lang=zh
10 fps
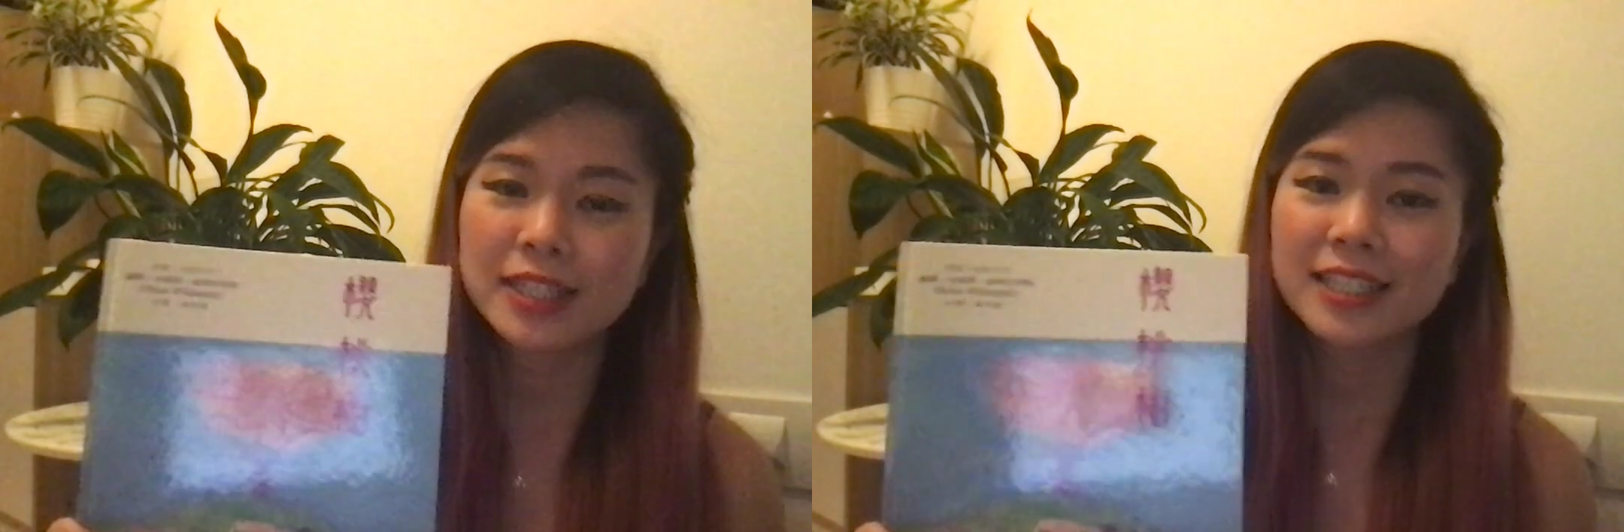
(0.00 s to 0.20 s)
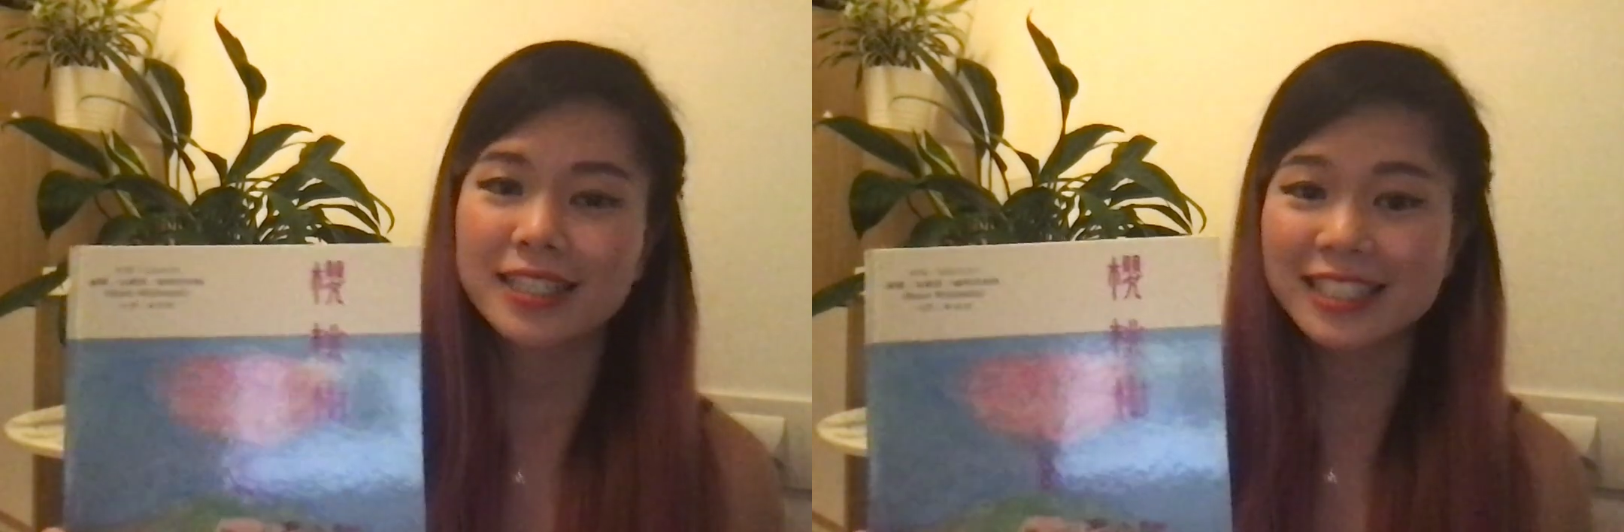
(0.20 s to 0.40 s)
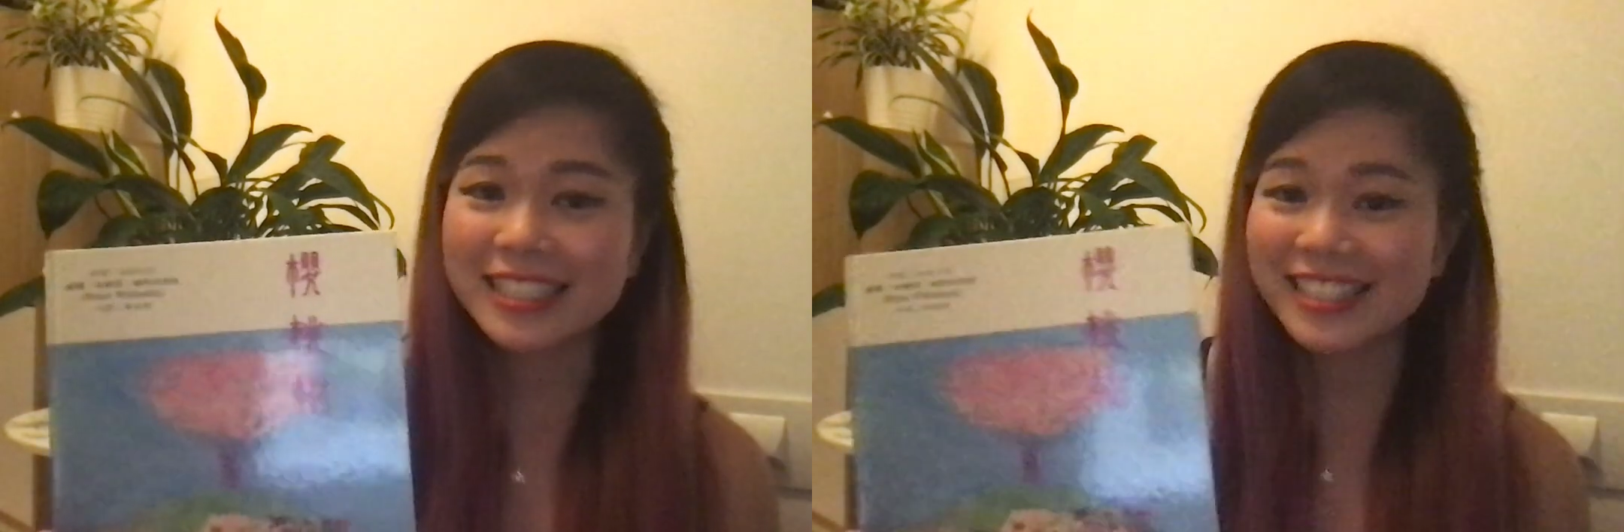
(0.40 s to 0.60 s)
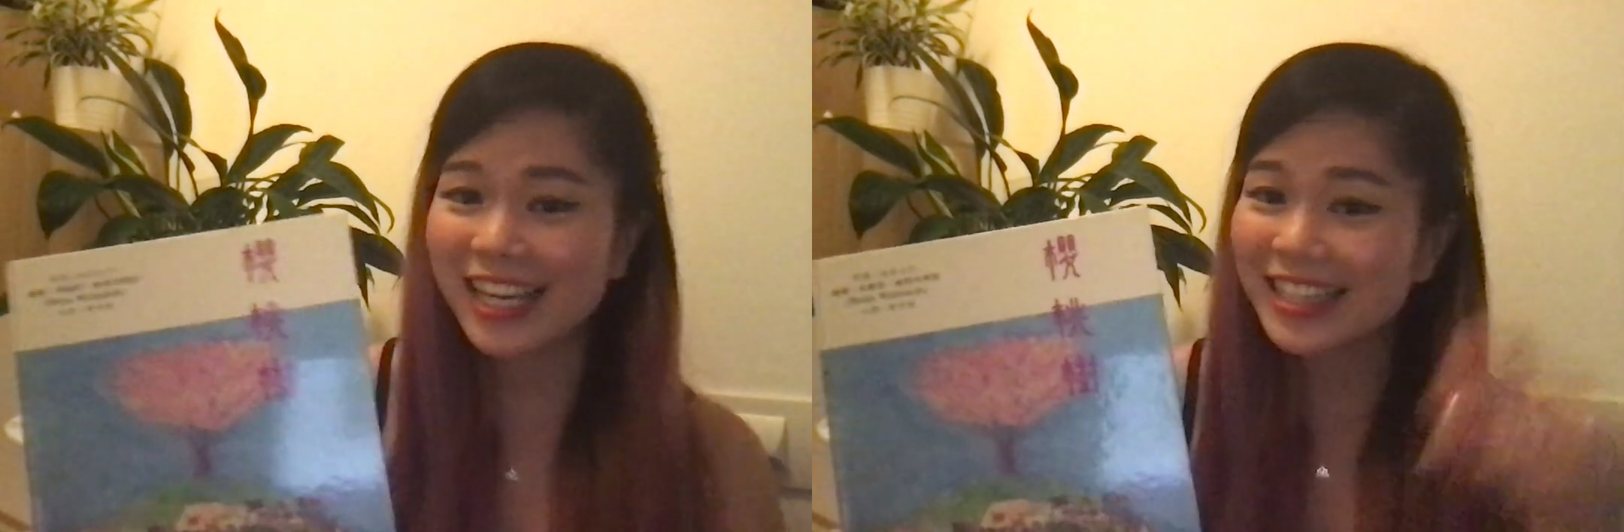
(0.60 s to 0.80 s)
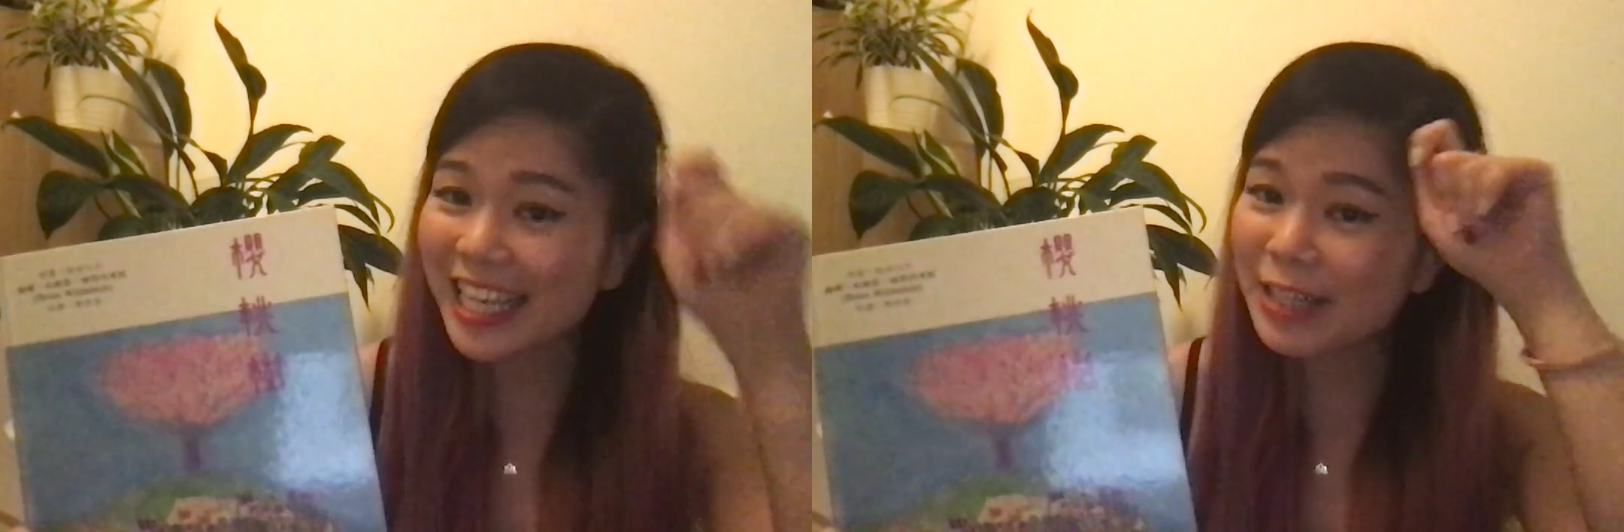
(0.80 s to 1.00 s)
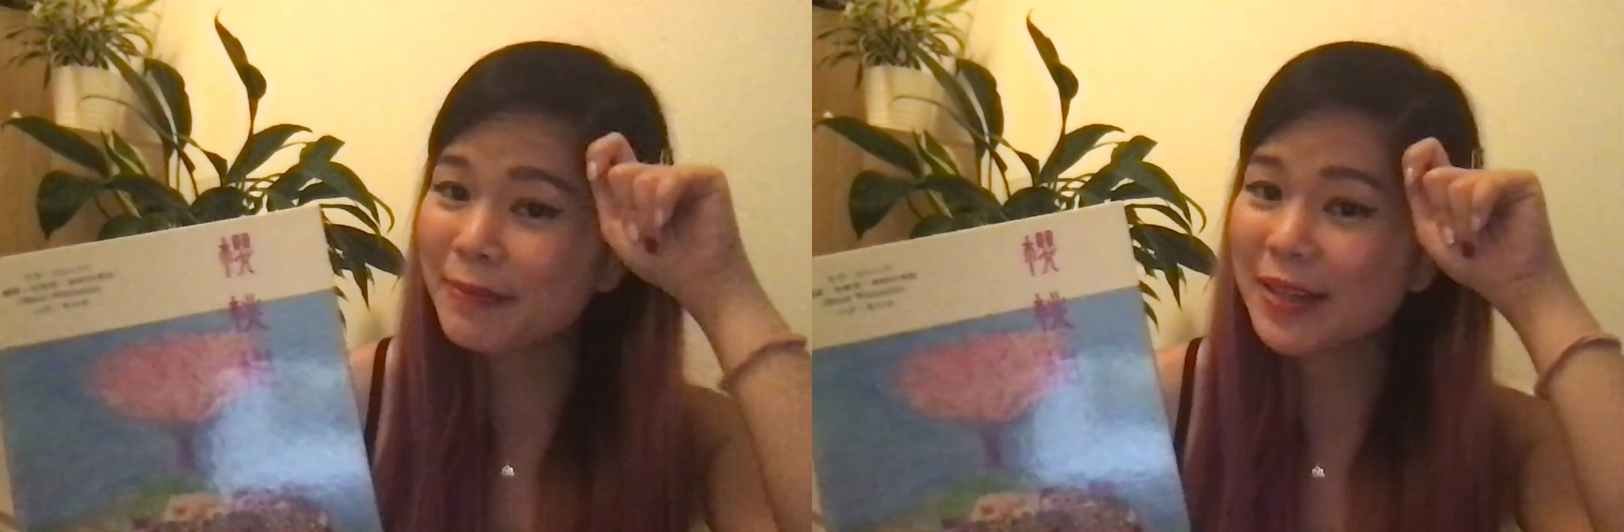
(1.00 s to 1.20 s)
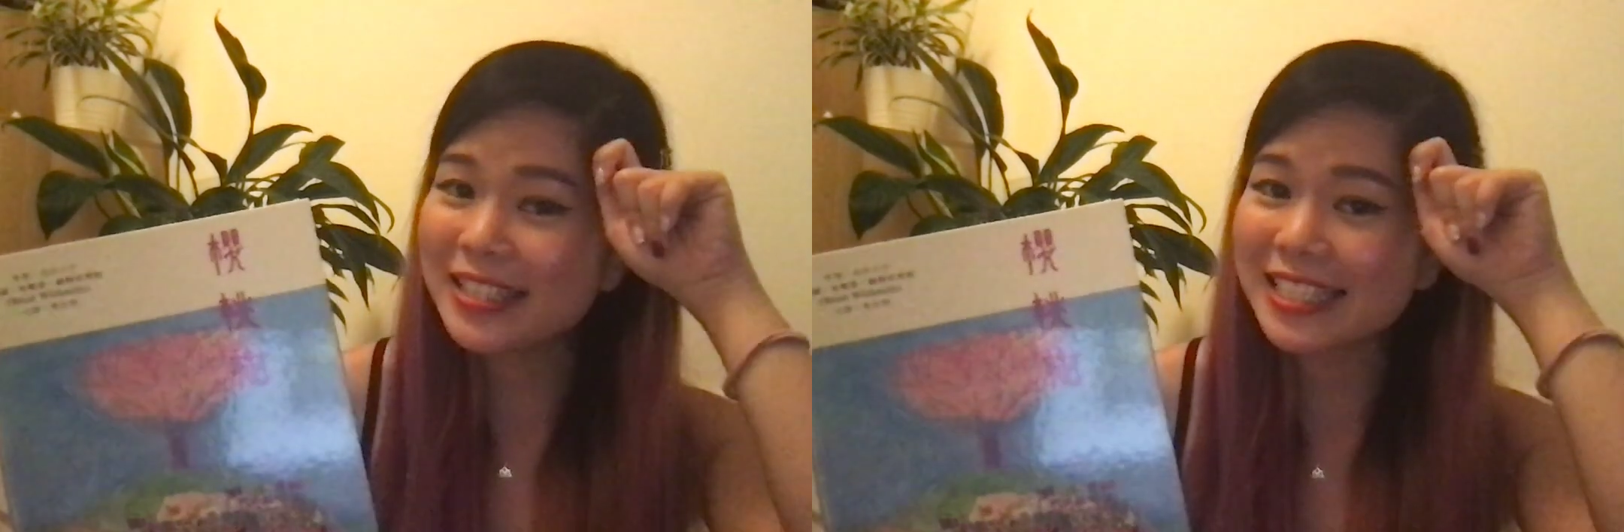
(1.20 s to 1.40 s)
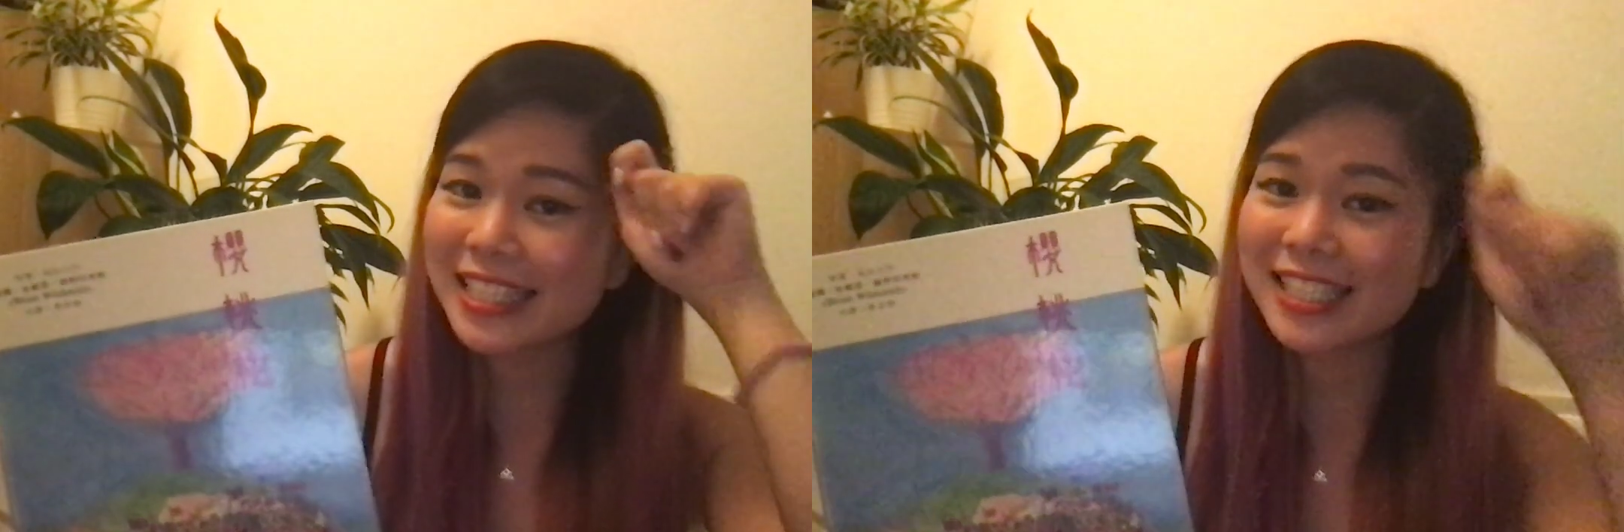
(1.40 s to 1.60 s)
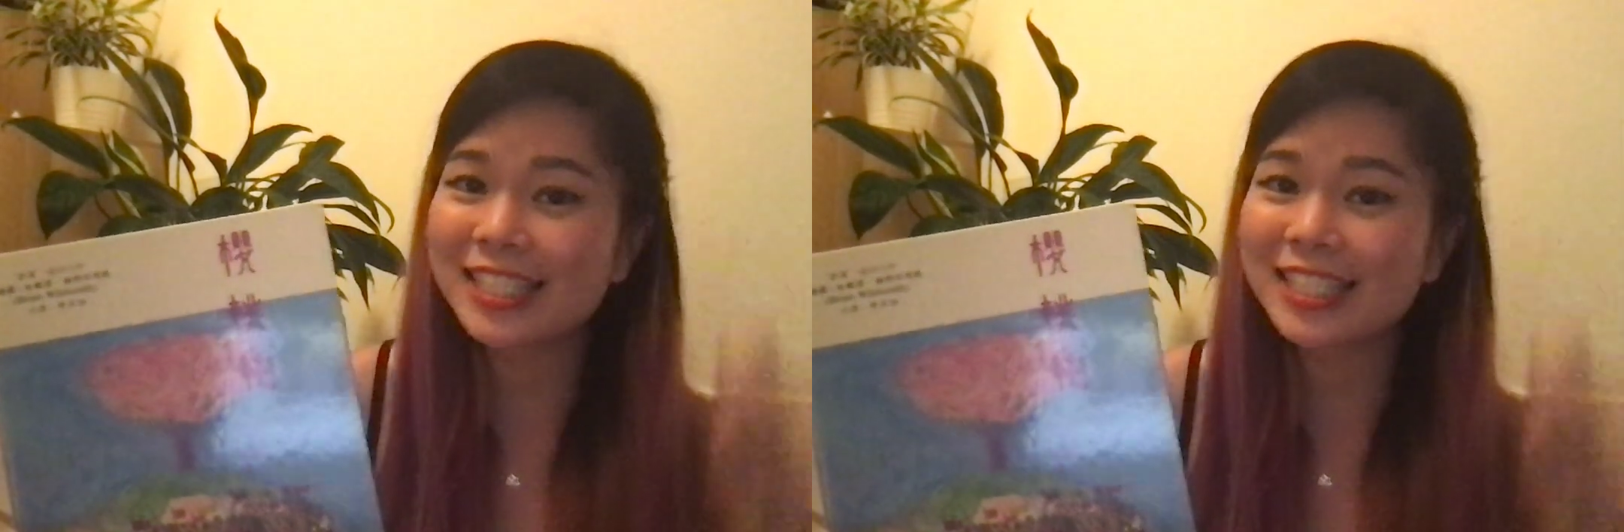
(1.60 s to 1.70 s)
可是今天要戴的帽子呢，